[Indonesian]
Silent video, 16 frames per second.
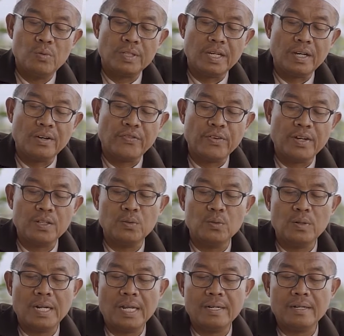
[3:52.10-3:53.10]

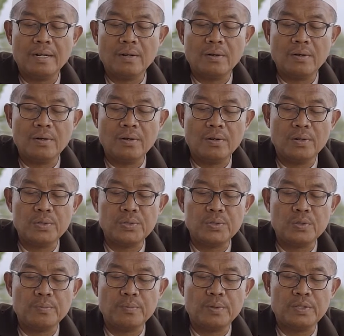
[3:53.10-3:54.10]
Takfadulan ngelono
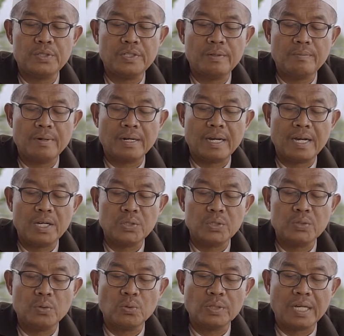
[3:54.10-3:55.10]
sapa si
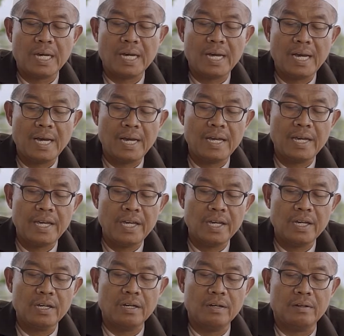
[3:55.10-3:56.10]
mar'a sautaha
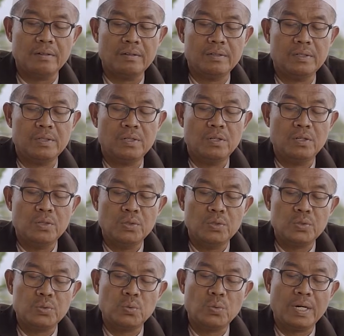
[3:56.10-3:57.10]
ing
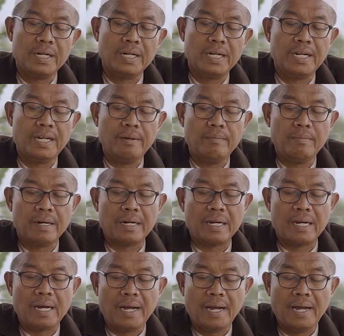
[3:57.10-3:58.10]
suarane
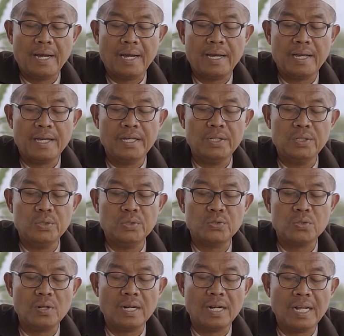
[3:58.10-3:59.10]
mar'a in
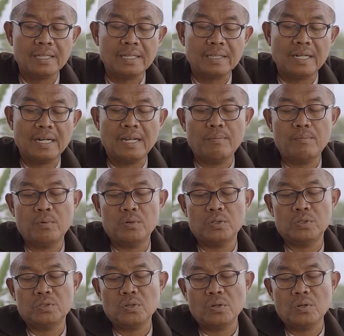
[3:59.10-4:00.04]
sholat lamun